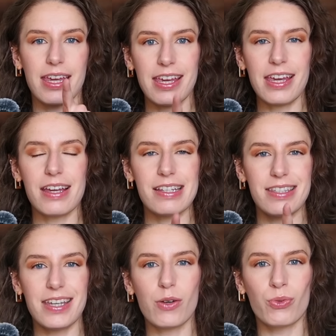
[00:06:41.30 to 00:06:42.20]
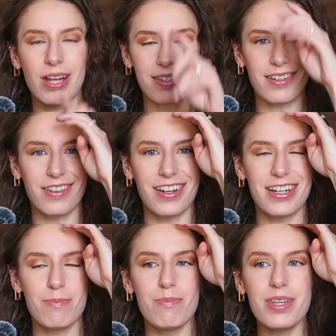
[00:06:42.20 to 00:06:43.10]
Et dès qu'on atteint
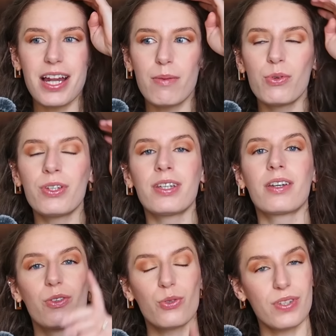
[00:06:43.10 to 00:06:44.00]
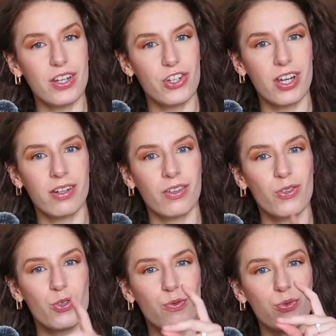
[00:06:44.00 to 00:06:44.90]
les 1000 abonnés sur cette chaîne,
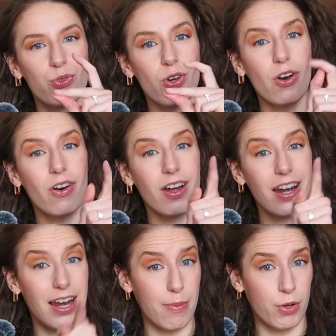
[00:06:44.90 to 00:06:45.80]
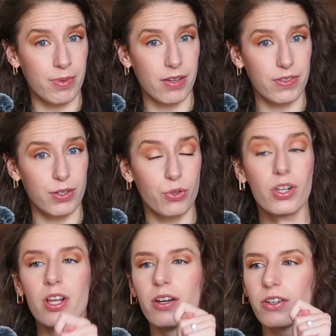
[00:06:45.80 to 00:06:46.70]
je vous sors la première vidéo.
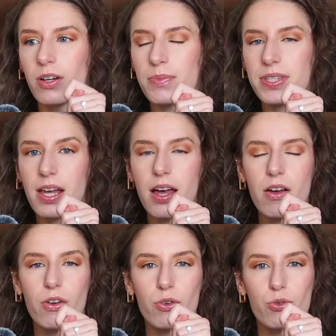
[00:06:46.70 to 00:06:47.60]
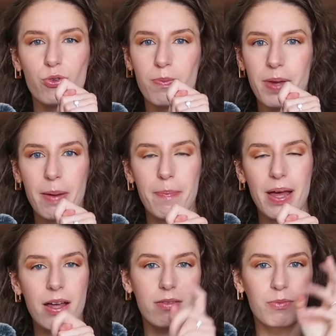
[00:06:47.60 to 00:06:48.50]
Comme ça, euh, je ne perds
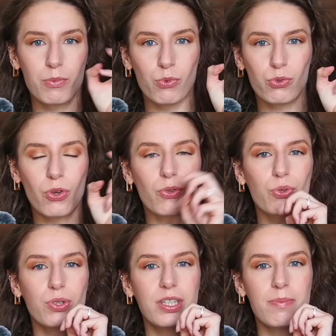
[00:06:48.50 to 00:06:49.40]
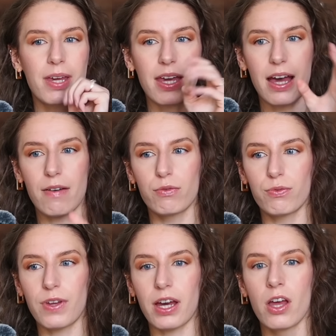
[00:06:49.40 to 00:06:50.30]
pas mon temps, entre guillemets, à vous
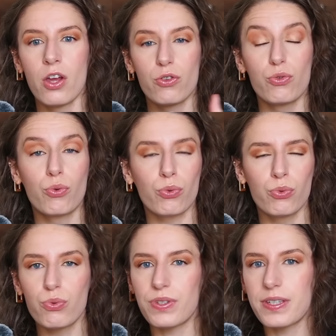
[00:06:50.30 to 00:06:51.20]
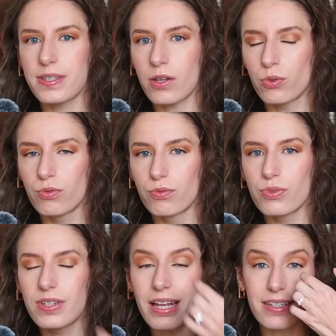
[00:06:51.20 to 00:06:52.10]
faire du contenu si ça ne
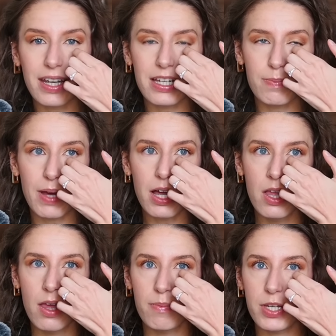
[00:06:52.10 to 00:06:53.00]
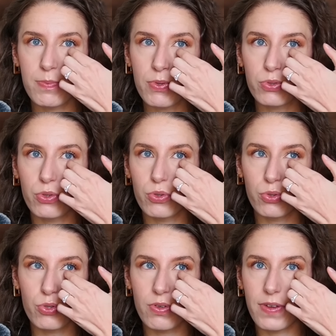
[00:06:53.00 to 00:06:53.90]
vous intéresse pas. Mais je pense que,
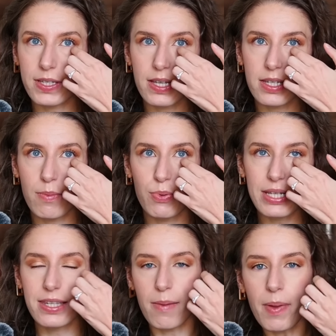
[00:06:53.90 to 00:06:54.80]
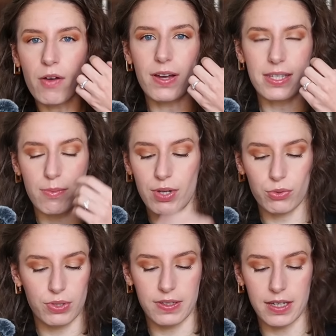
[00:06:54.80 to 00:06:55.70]
je vais faire ça. Ça peut être sympa, en vrai, ça peut
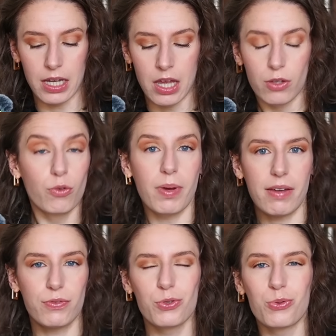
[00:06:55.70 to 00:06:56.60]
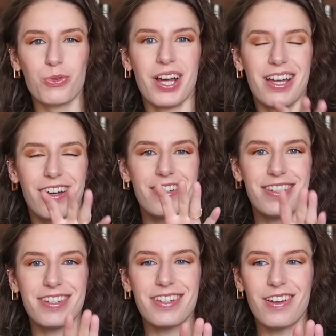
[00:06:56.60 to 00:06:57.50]
être une idée. Donc bref, du coup, euh,
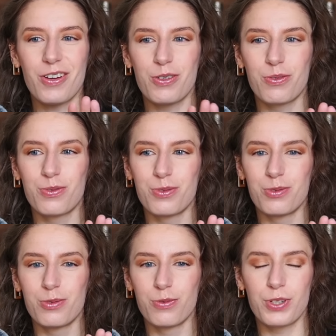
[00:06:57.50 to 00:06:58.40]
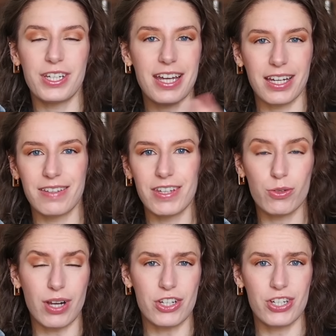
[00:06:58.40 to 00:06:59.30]
si euh, vous venez d'arriver
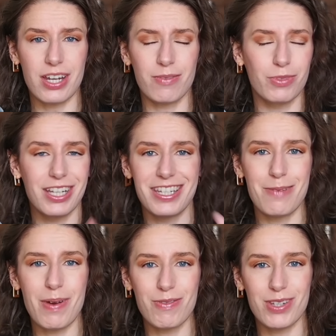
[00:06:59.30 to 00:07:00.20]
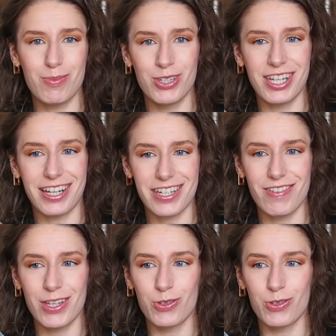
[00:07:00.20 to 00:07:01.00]
sur la chaîne, n'hésitez pas à vous abonner et activer les